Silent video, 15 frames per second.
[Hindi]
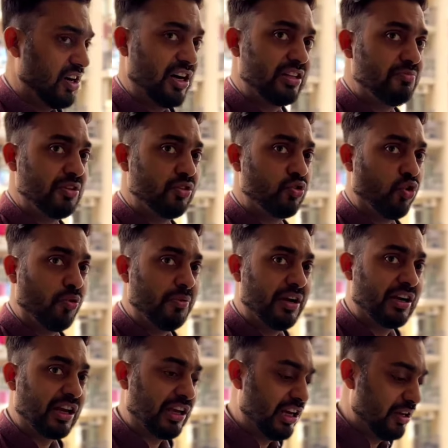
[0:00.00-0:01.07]
आदमी दो
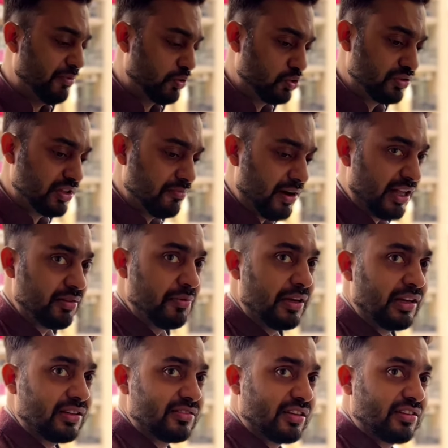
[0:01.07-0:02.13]
मिनट अकेले में खुद से बात भी
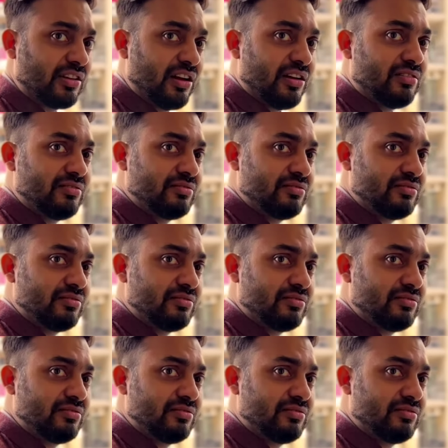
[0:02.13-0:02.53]
नहीं कर सकता